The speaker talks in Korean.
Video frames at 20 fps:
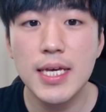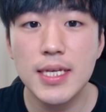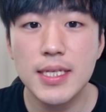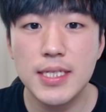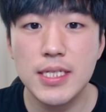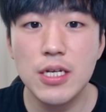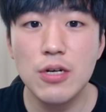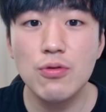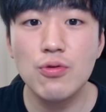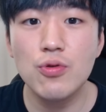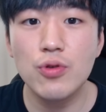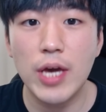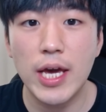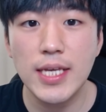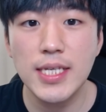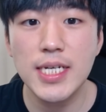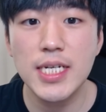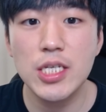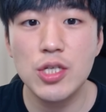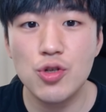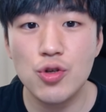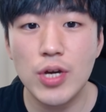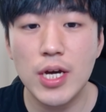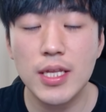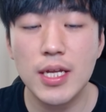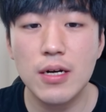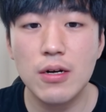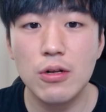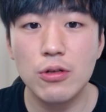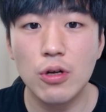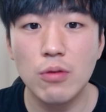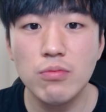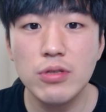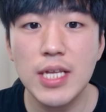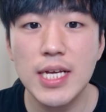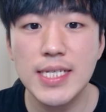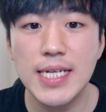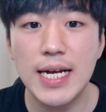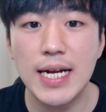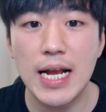지역구 굉장히 중요하다는 걸
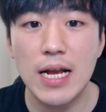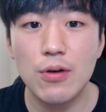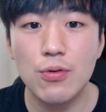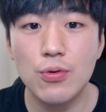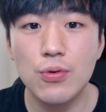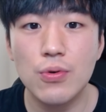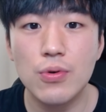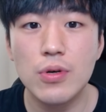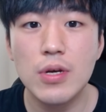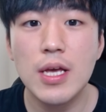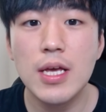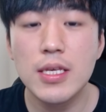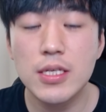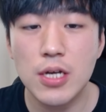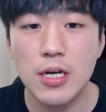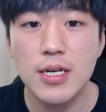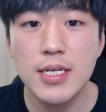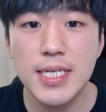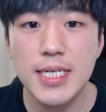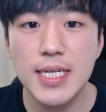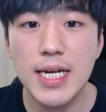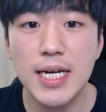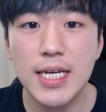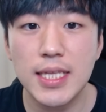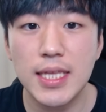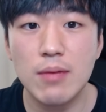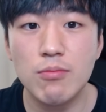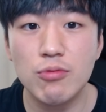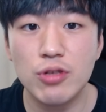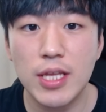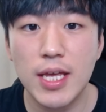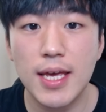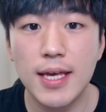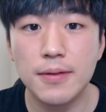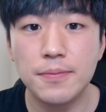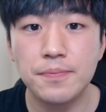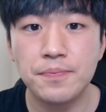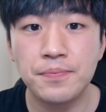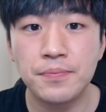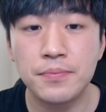너무나 잘 알고 절실하기 때문에